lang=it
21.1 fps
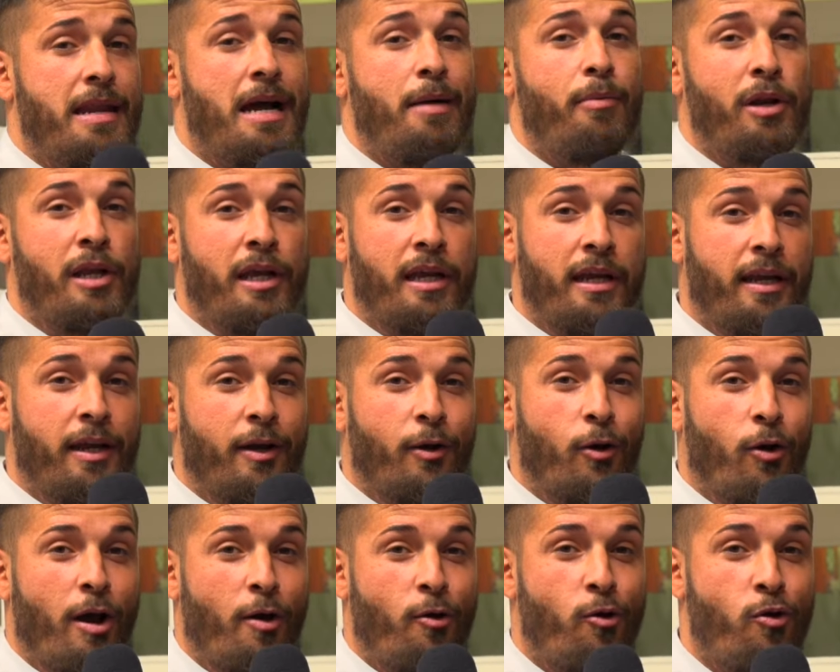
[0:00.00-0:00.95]
Napoli
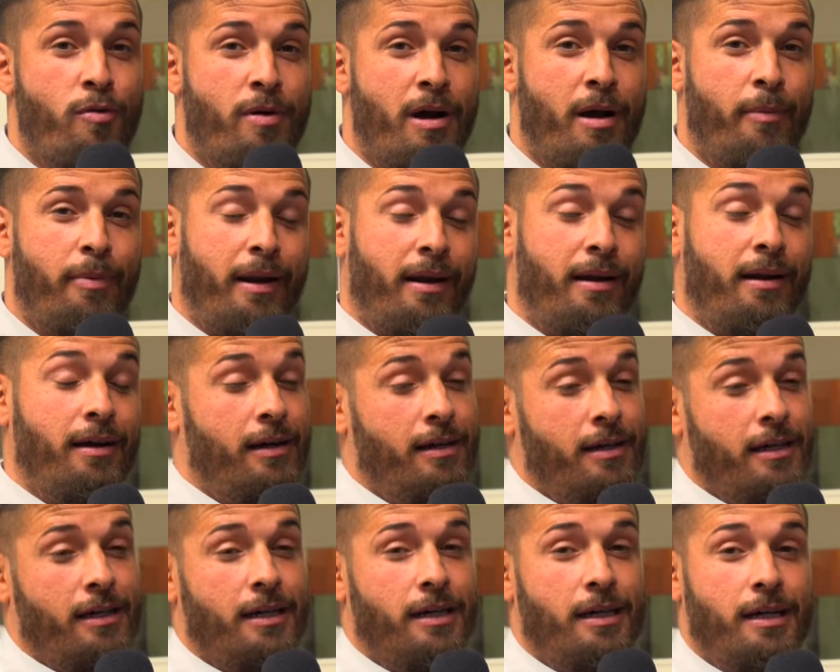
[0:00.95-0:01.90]
con la Roma per eh,
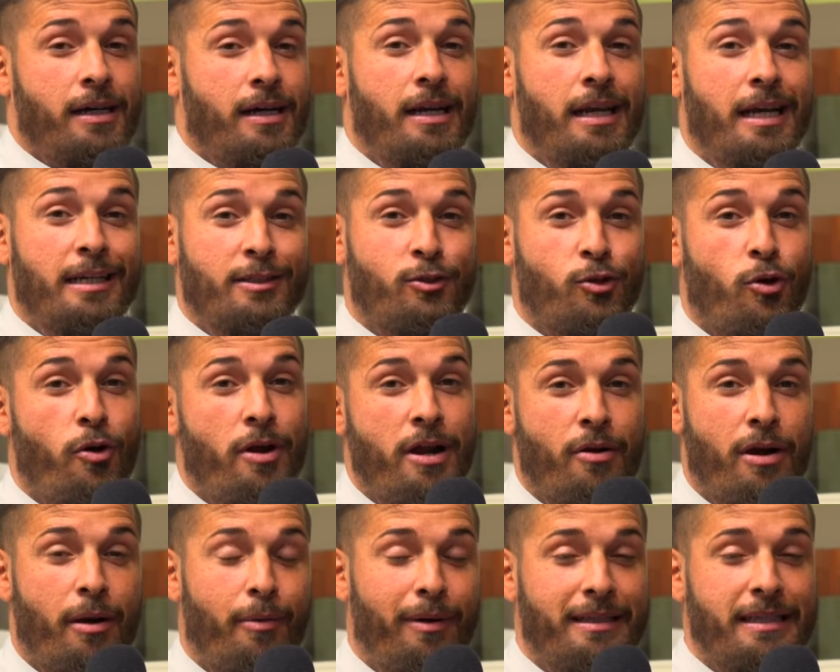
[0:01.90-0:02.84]
la storia è
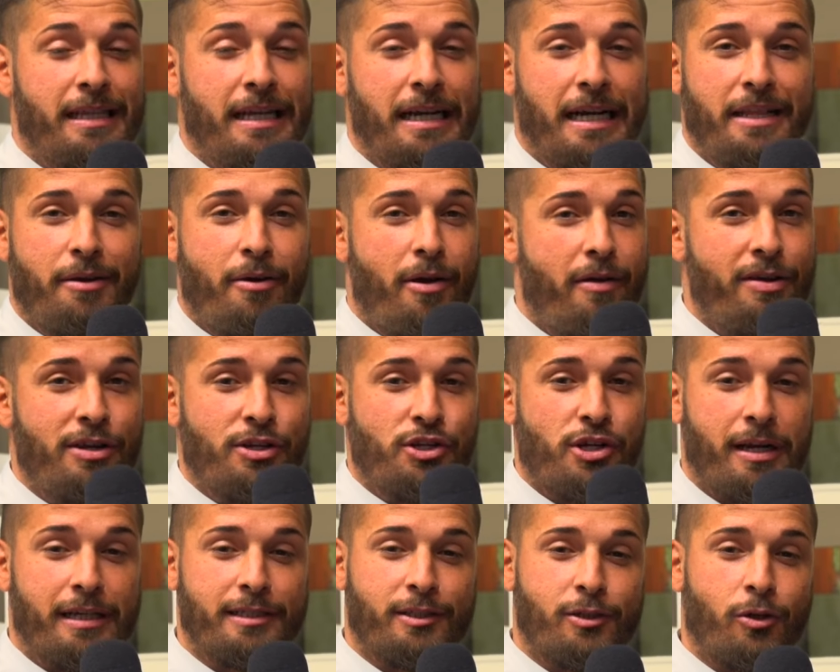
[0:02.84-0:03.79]
una partita che deve
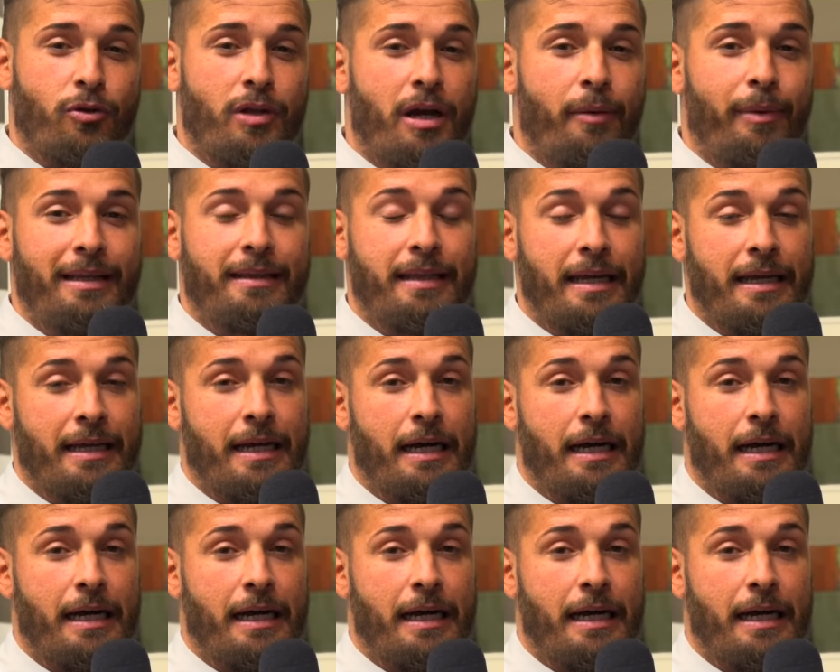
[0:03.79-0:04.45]
vincere assolutamente in